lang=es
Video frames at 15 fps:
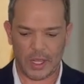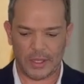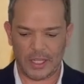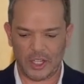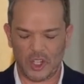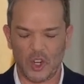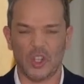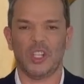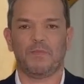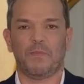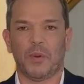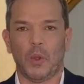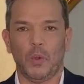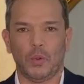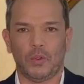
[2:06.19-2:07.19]
decisiones
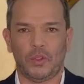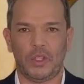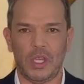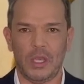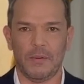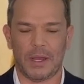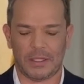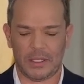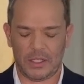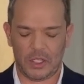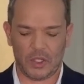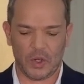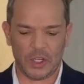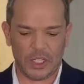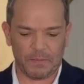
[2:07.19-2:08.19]
productivas,
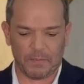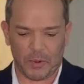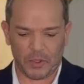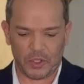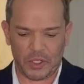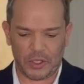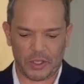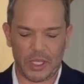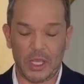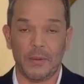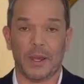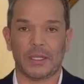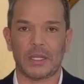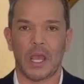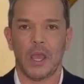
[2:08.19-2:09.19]
decisiones
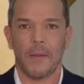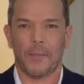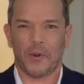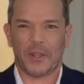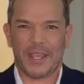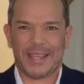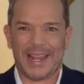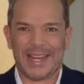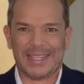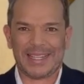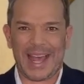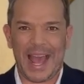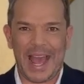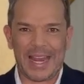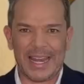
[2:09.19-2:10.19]
positivas, porque ya
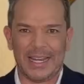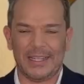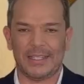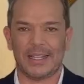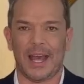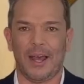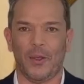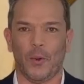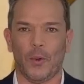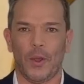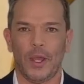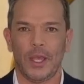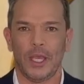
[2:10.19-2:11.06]
las ha analizado.